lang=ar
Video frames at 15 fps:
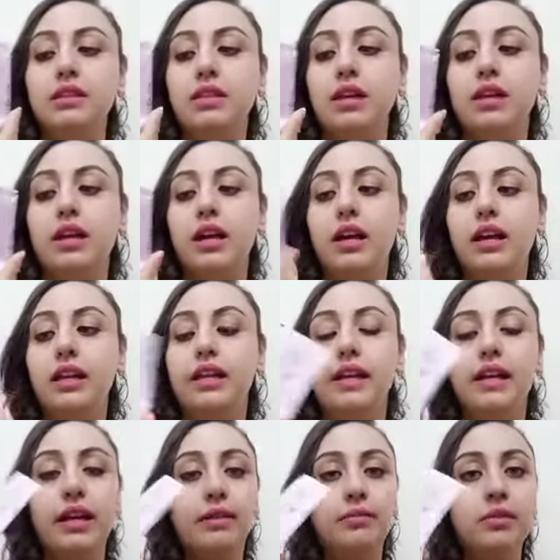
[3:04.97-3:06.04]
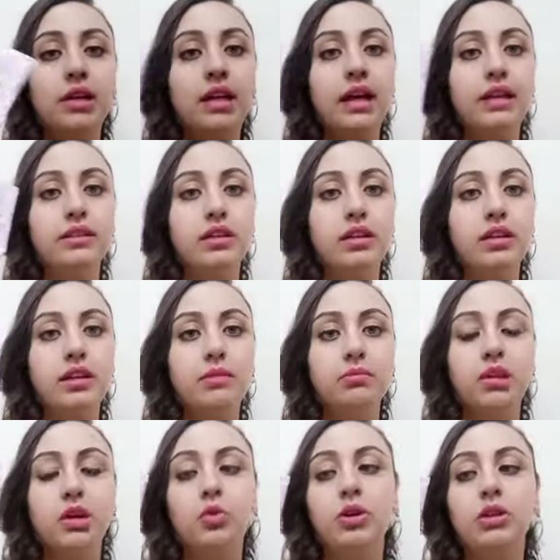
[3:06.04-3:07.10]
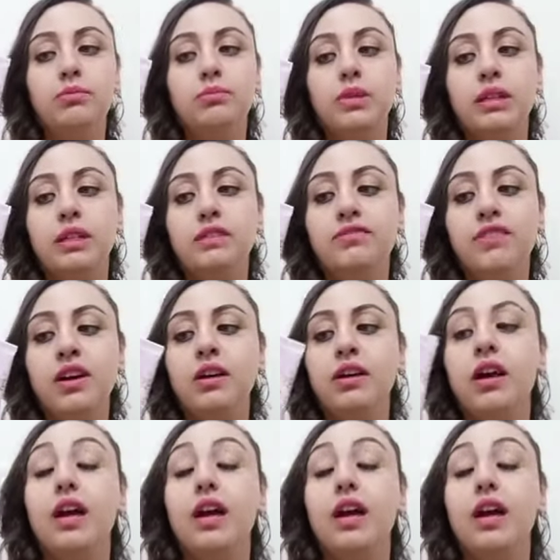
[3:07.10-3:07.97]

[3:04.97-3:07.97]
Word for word: الكريم ده الهاند كريم دوت من ايفا